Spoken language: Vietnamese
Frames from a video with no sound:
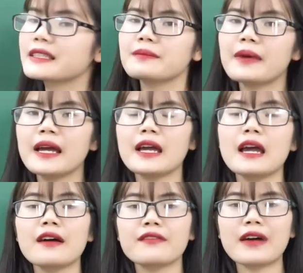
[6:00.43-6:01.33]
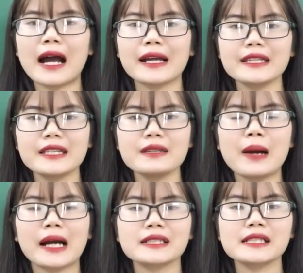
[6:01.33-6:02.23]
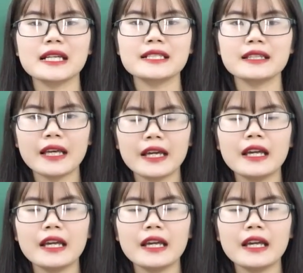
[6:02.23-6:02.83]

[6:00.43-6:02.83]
trên b và y bằng c trên d